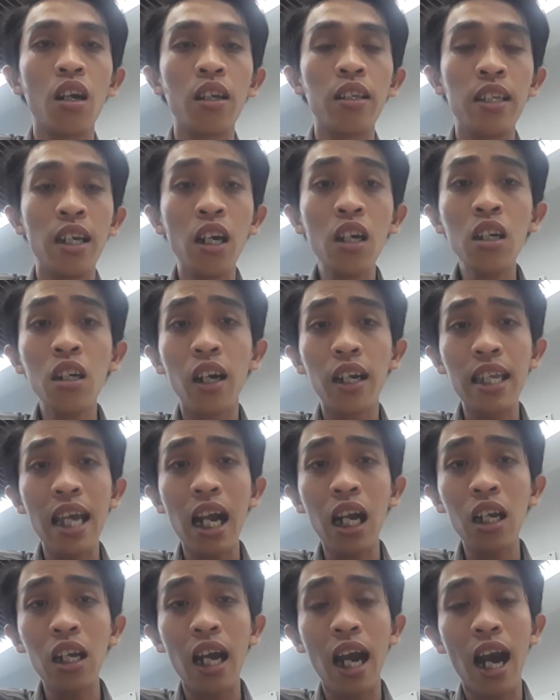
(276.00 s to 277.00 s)
những người
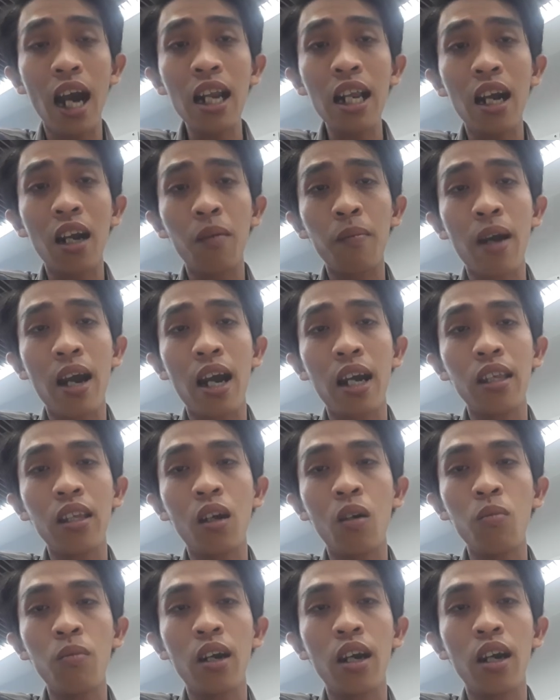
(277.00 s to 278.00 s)
dân ở mà
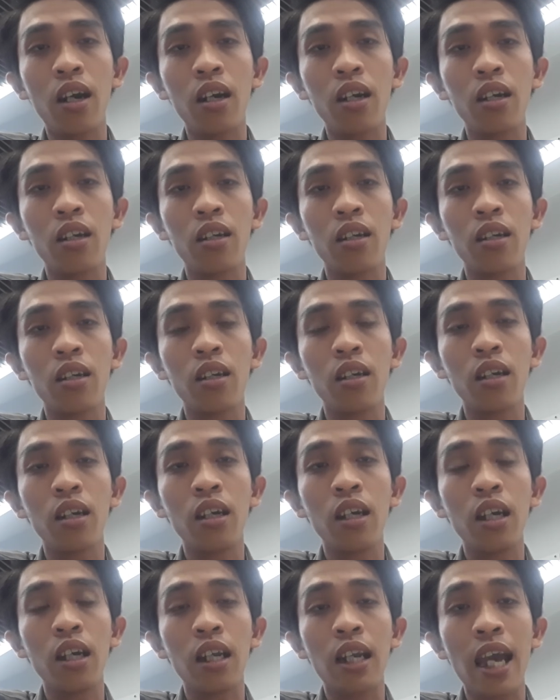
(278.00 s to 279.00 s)
trong mà
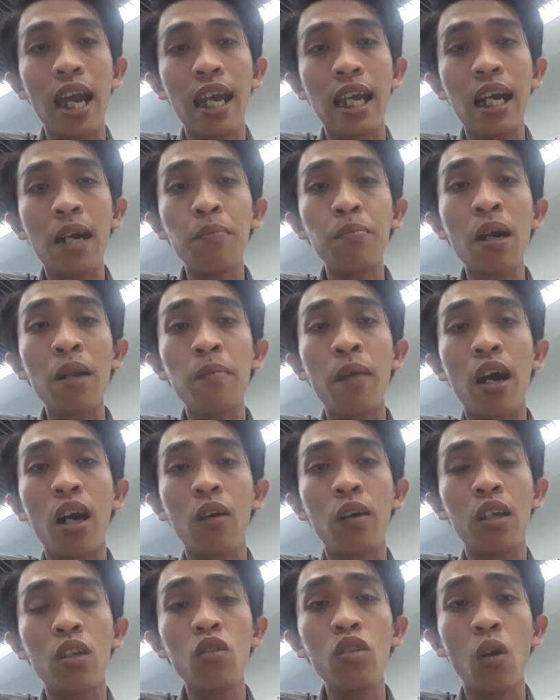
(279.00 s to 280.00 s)
thiền âm bên bờ
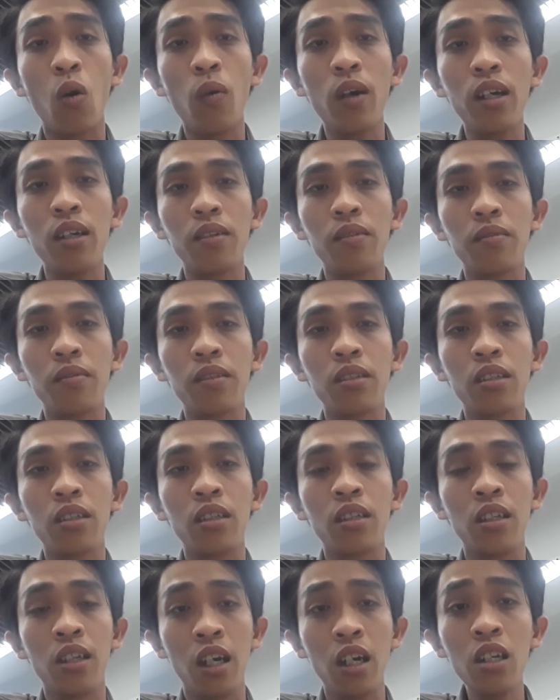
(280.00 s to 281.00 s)
và vũ trụ á
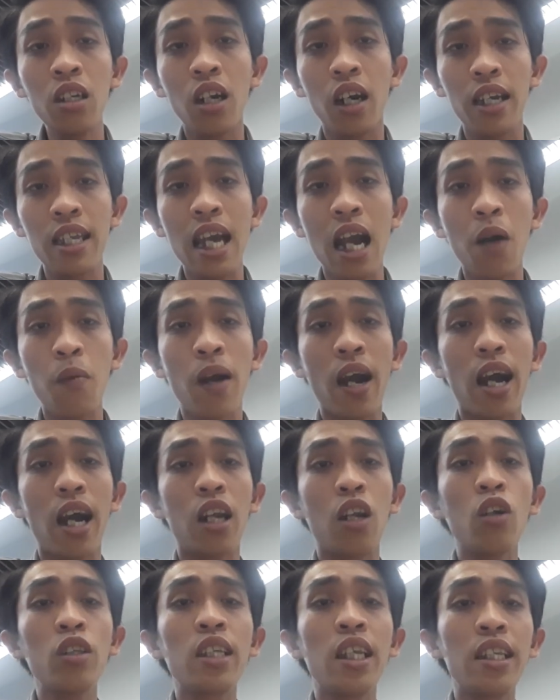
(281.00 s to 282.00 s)
những người dân và
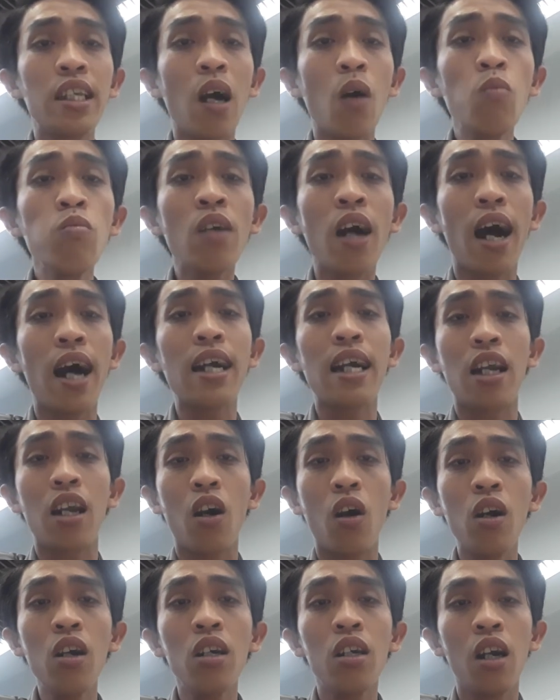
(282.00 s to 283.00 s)
nó sinh sống ở gần
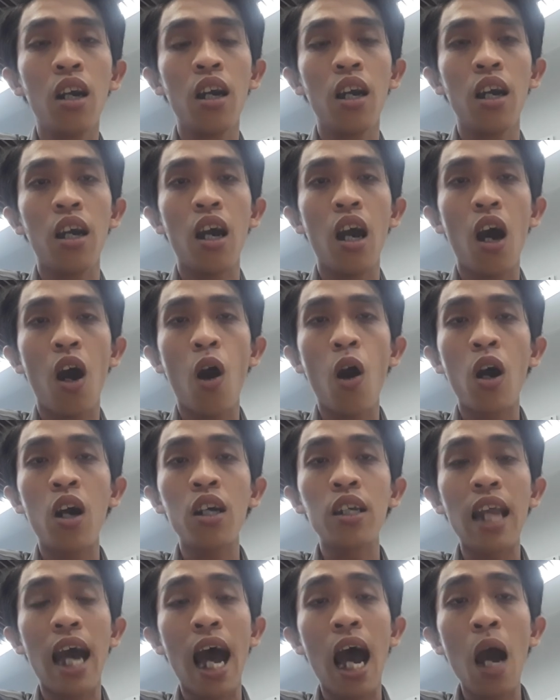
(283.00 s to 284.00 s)
đó họ
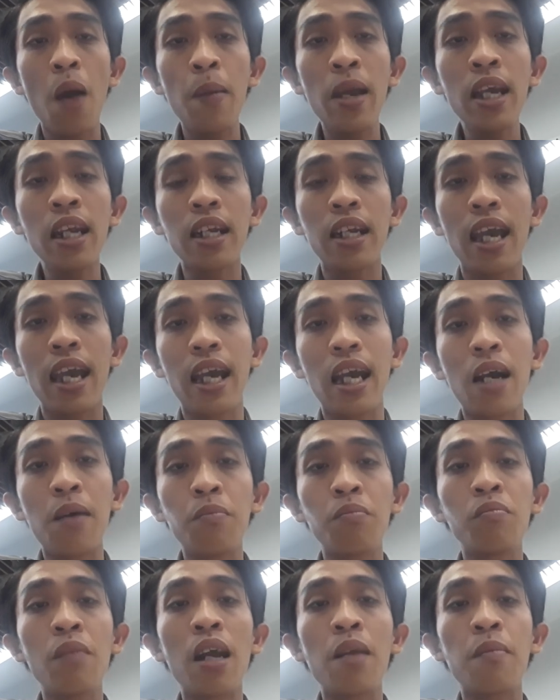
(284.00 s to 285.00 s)
đã biết thiền
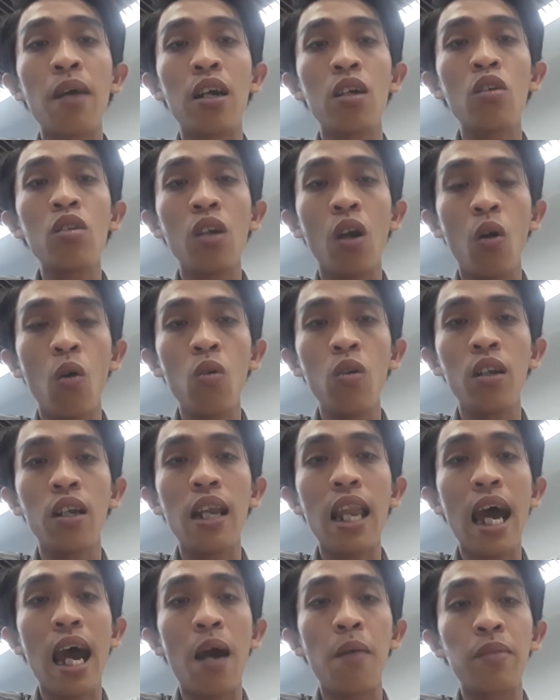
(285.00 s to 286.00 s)
âm bên bờ vũ trụ
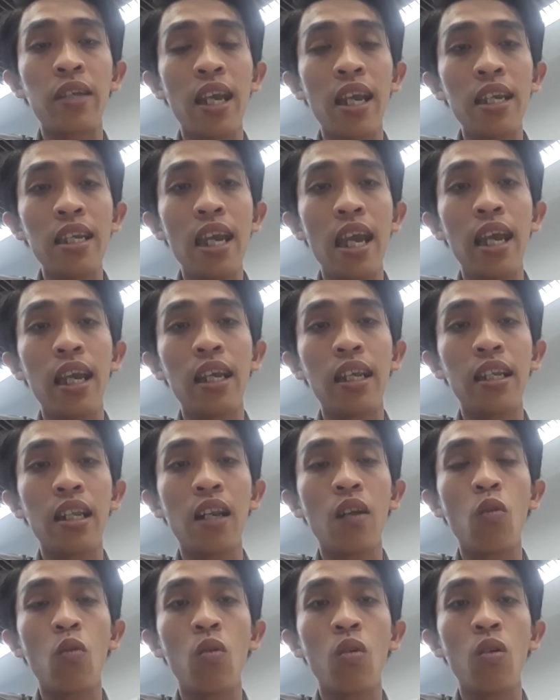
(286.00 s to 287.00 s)
làm chuyện gì
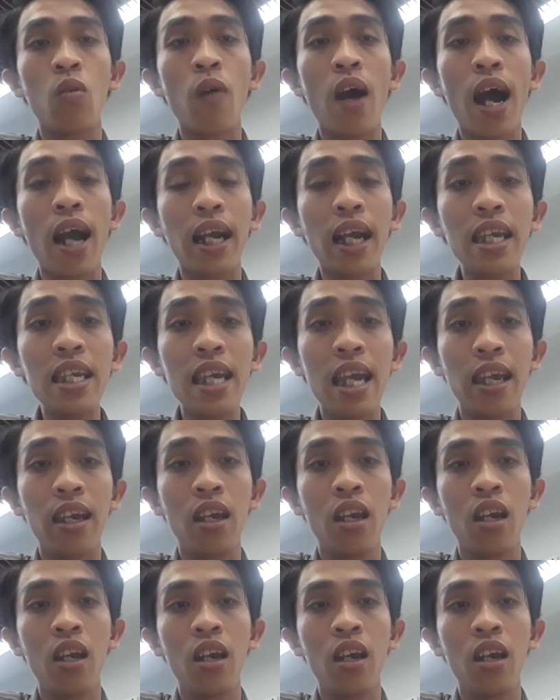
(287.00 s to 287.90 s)
và cái gì